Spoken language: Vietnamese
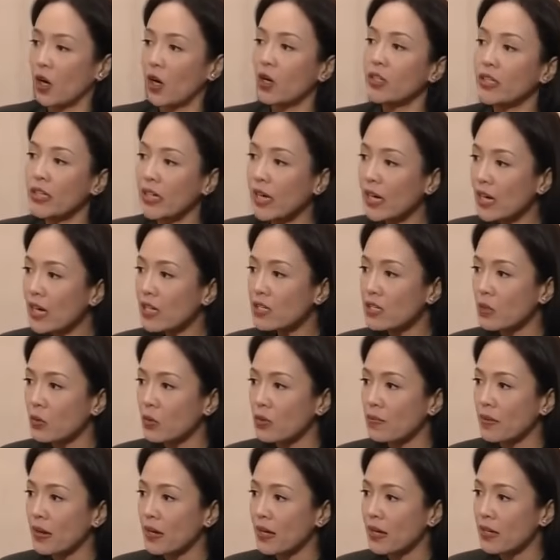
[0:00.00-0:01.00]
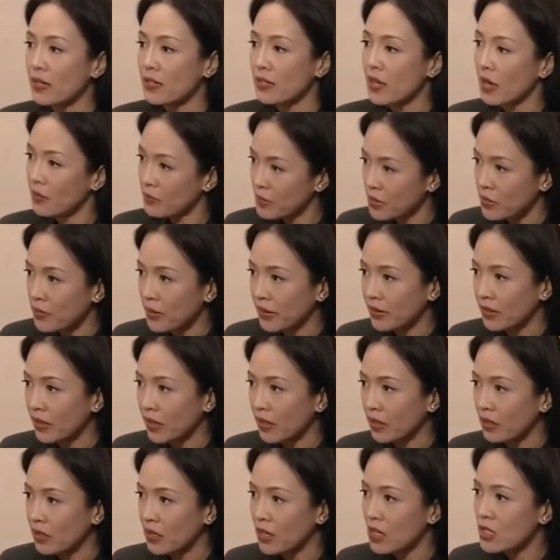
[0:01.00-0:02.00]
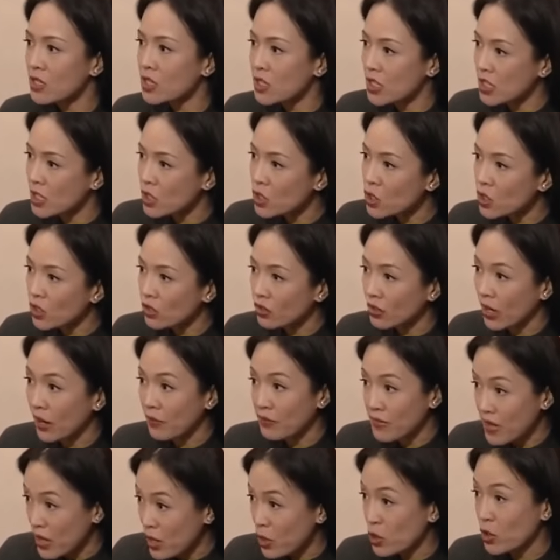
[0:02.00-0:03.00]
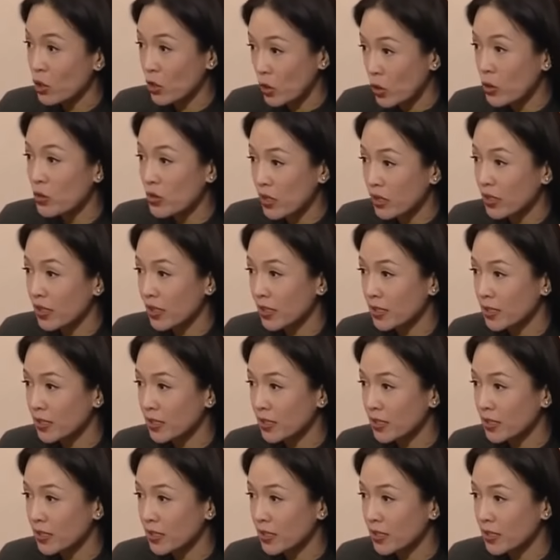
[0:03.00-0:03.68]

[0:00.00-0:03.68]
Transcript: Bây giờ tôi sẽ hỏi anh 3 câu. Anh chỉ cần trả lời đúng hay không là được